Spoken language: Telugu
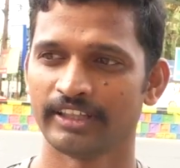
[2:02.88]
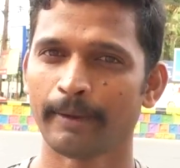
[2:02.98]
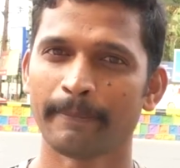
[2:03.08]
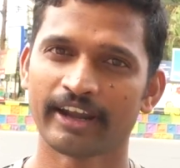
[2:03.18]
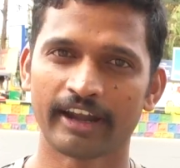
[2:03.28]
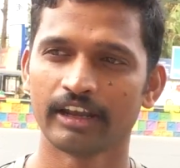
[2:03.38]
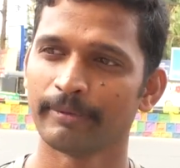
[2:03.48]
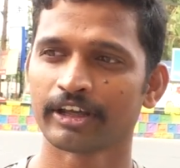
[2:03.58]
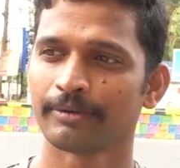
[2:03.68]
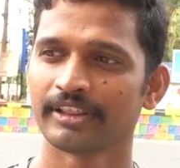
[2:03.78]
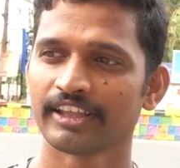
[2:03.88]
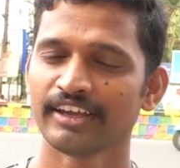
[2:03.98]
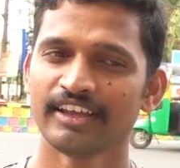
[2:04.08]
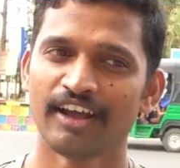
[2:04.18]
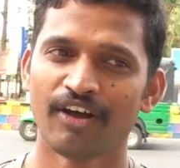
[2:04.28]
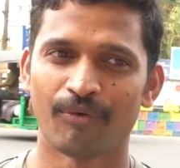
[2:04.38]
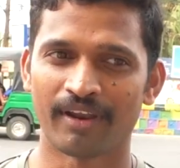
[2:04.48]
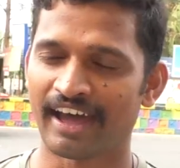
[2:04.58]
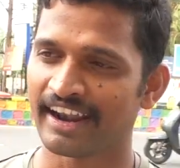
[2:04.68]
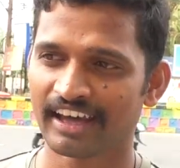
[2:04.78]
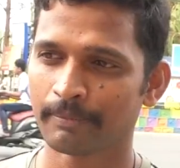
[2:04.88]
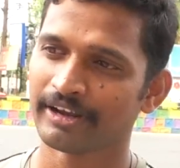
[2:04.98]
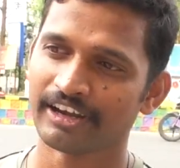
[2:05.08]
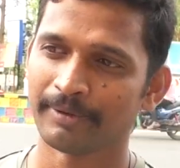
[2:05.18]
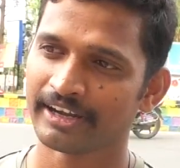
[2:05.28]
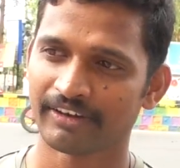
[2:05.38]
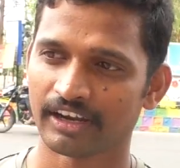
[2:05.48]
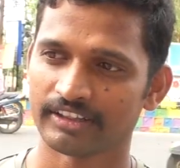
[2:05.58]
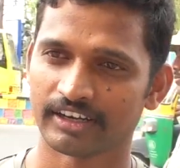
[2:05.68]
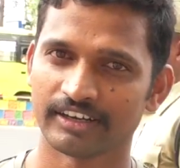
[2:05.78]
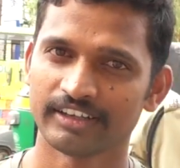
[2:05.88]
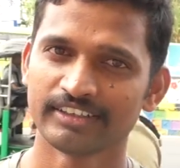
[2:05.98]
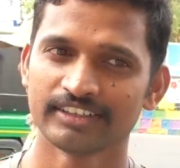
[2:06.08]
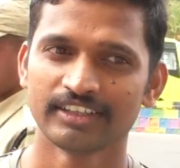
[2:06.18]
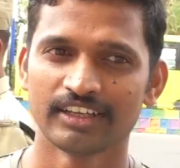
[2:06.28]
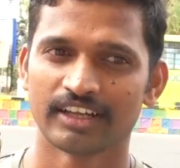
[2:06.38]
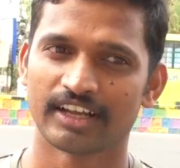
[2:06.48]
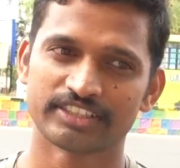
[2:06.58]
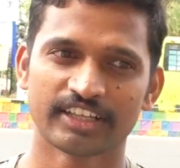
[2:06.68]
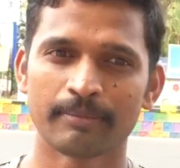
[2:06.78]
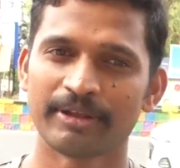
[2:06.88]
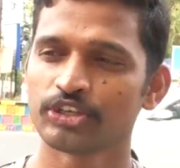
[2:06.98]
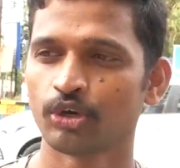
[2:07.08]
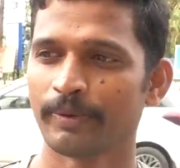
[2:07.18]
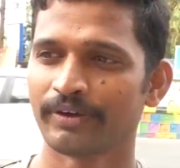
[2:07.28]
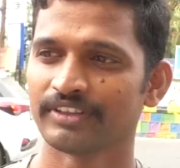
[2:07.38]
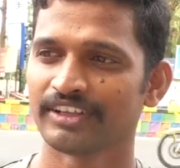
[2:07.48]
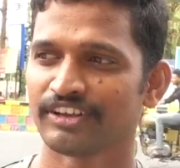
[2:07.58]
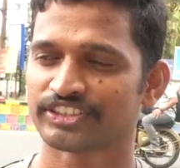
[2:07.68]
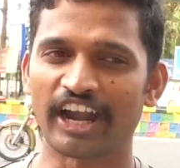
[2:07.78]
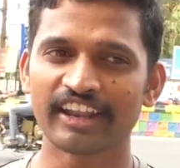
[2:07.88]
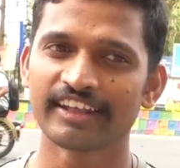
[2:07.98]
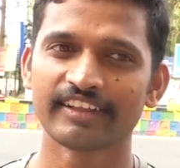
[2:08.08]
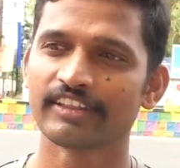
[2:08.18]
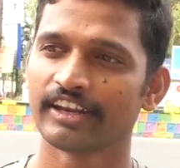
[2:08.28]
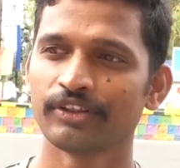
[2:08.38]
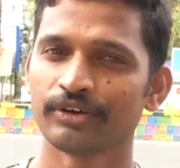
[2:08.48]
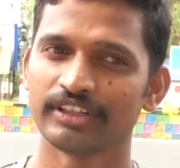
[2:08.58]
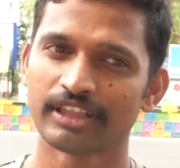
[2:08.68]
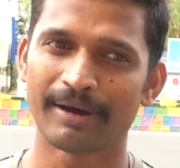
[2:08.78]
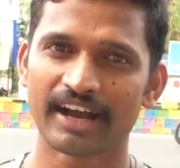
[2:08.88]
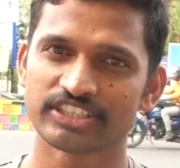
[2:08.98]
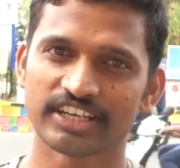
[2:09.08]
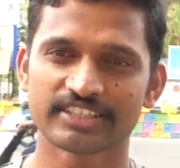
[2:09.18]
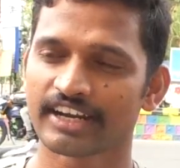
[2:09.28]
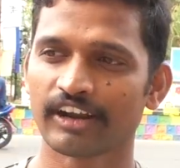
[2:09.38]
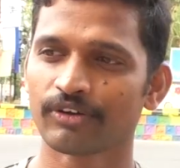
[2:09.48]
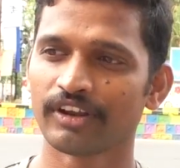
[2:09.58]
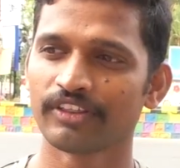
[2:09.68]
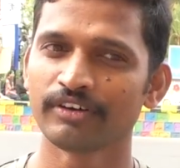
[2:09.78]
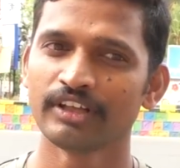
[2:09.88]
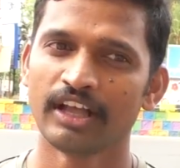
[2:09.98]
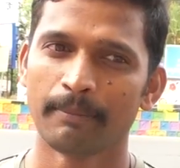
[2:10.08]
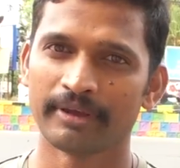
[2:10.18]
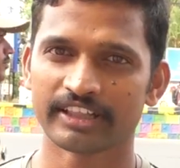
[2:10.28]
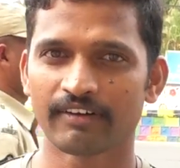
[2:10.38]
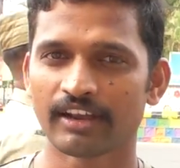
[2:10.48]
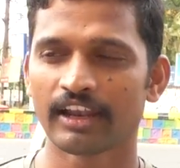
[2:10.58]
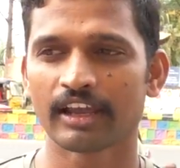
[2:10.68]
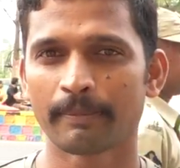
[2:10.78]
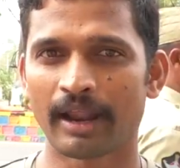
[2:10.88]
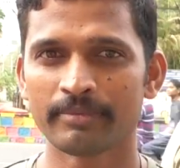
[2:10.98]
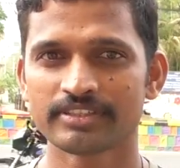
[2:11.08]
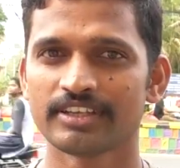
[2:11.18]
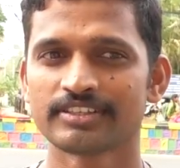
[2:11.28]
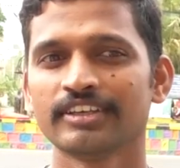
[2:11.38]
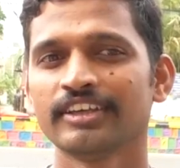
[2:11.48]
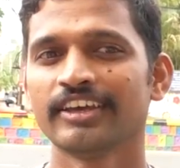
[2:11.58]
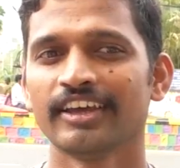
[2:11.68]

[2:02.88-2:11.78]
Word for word: ఇదే పేరు ఆయన నిలబెట్టుకోబోతే వాళ్ళ నాన్నగారి పేరు నిలబెట్టిన వాళ్ళు అవుతారండి ఖచ్చితంగా మంచి హోపే ఉంది స్టార్టింగ్ అయితే ఇంత లేదు ఇంత బాగా చేస్తారని అనుకోలేదు మిగతా వాళ్ళలాగే ప్రామిస్ చేసి